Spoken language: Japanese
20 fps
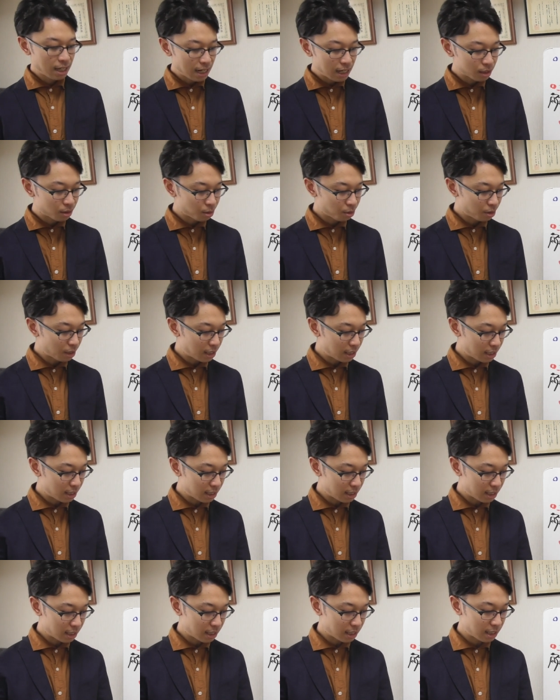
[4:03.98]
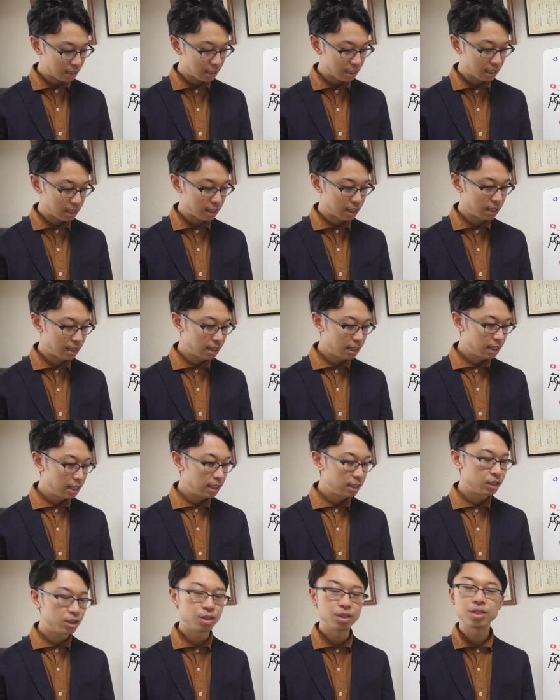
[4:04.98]
あとは
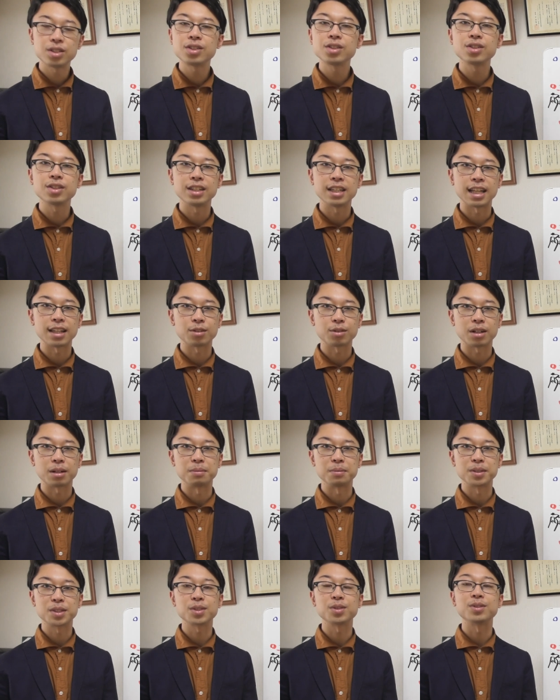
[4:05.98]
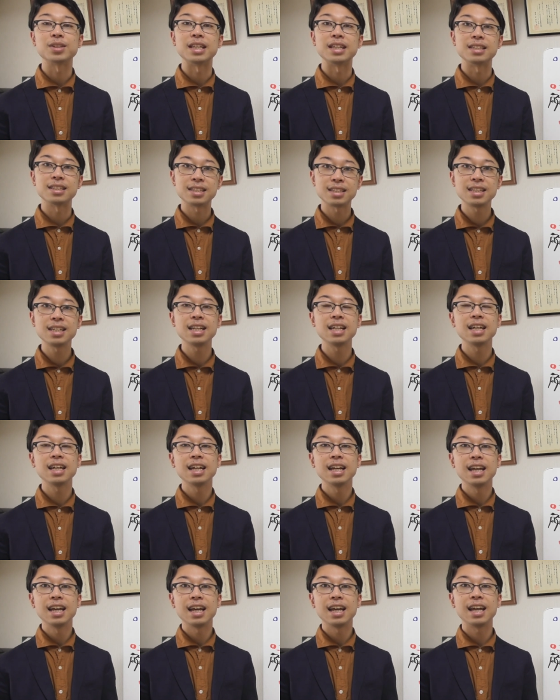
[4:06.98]
ジュース類だとかもそうですし、
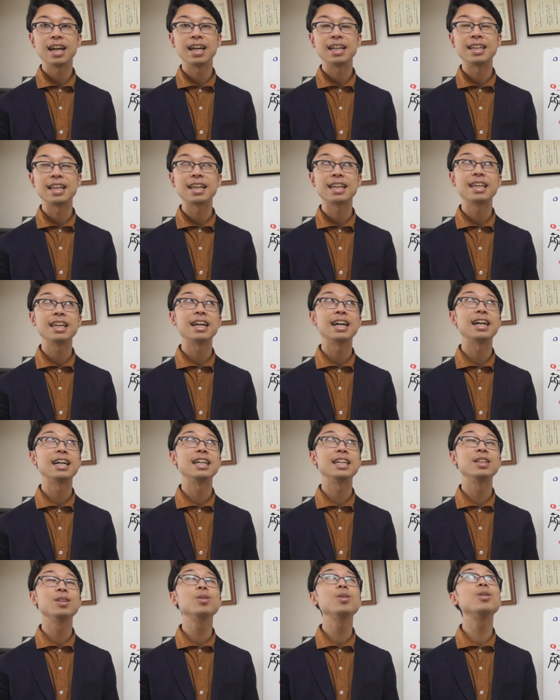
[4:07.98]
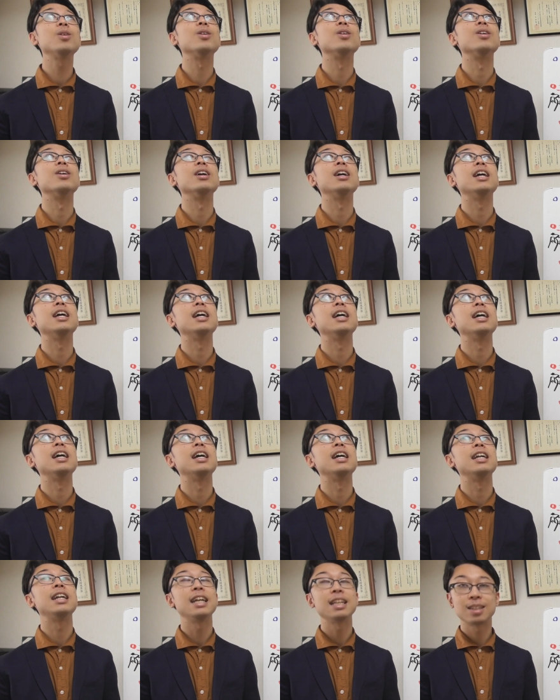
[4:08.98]
えー、出来合いの、
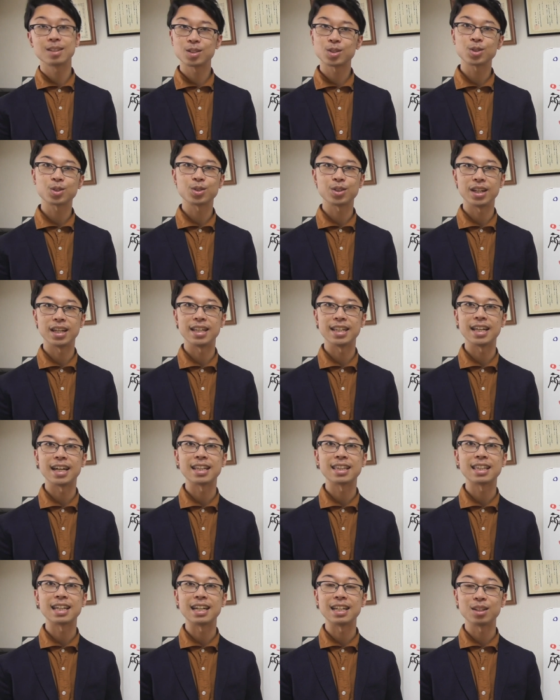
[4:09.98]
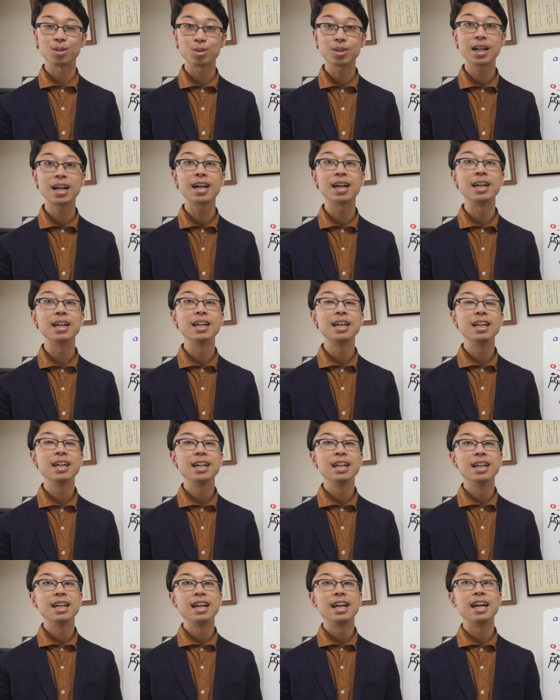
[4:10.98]
えー、冷凍食品であったりとか、
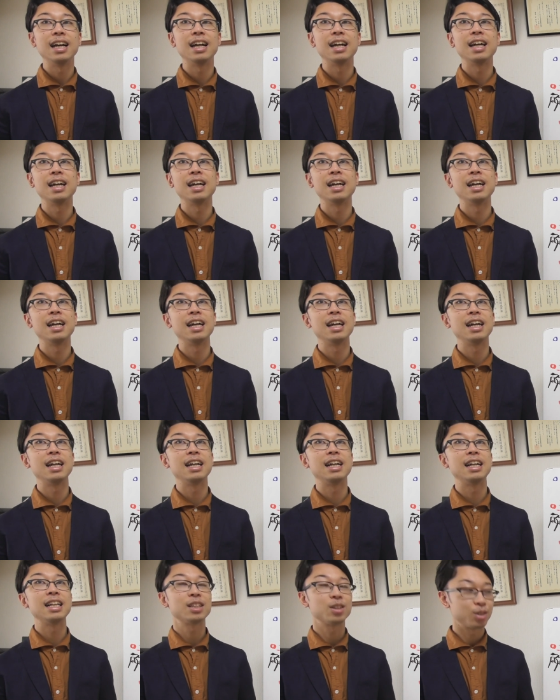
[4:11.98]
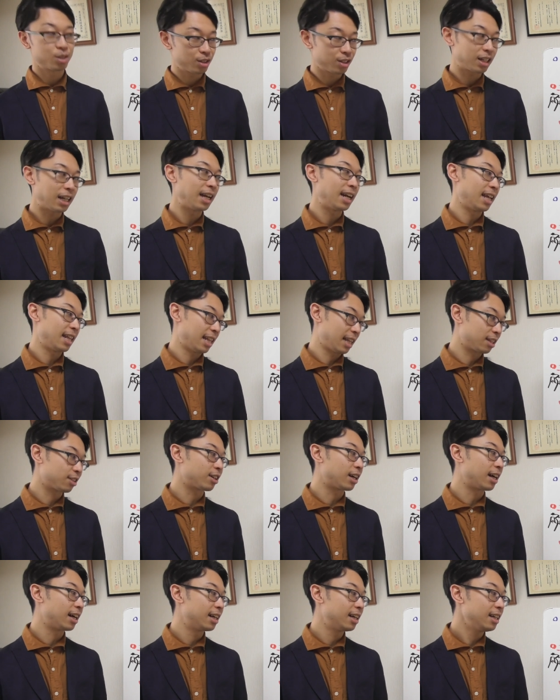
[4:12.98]
えー、レトルトカレーだと
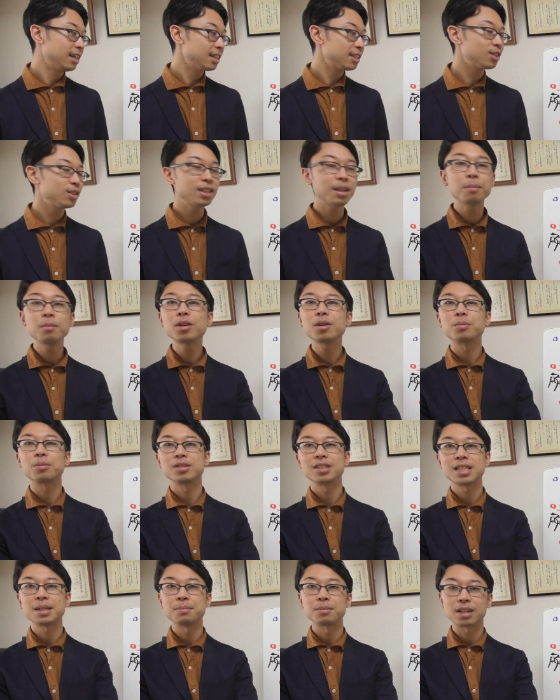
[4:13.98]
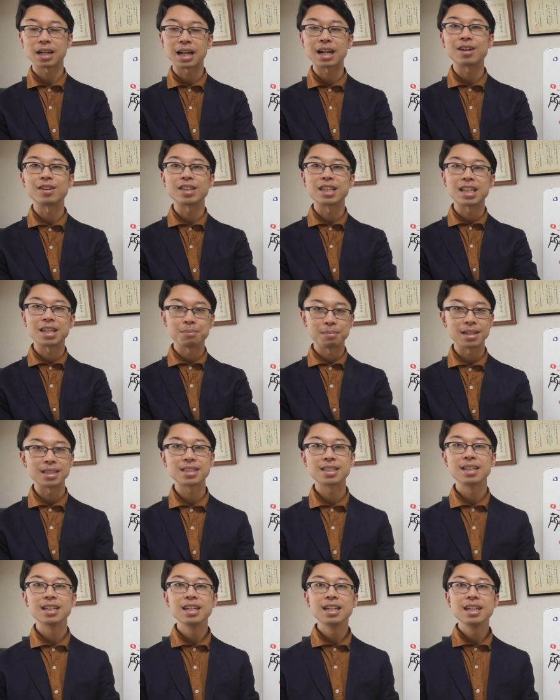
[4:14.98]
か、そういったものも全部関わってきま
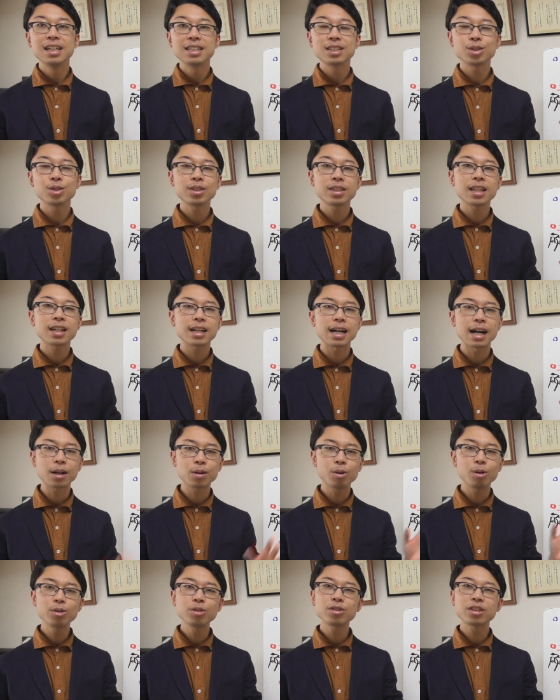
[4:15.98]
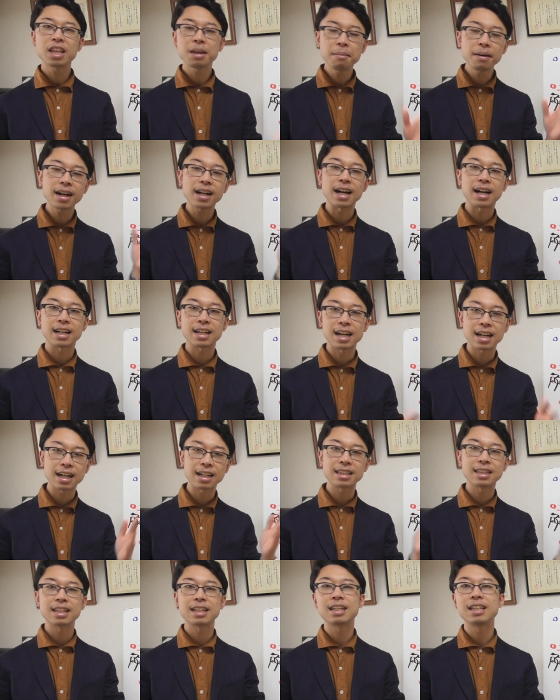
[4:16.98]
す。そういった加工の手間がか
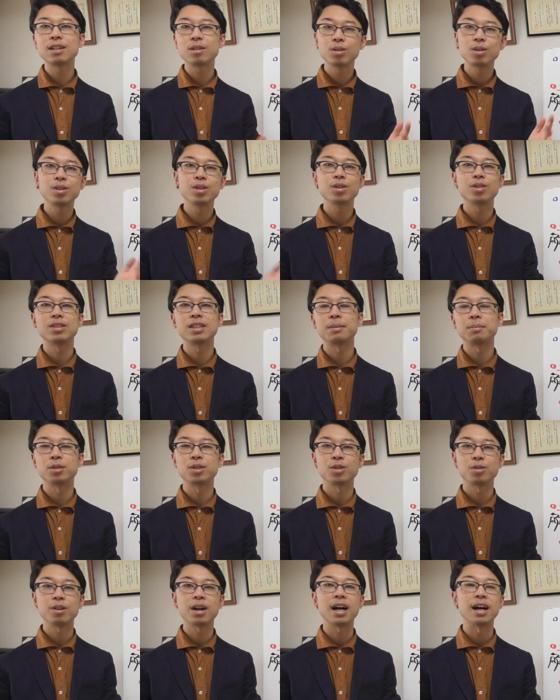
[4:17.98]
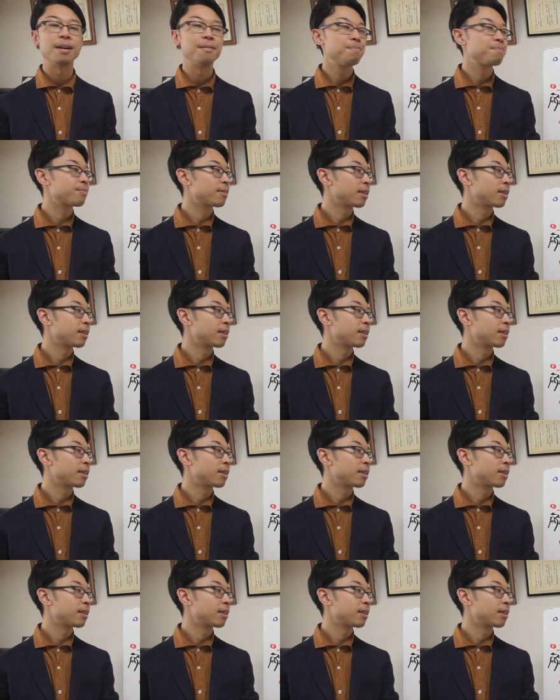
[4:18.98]
かってくるようなものは、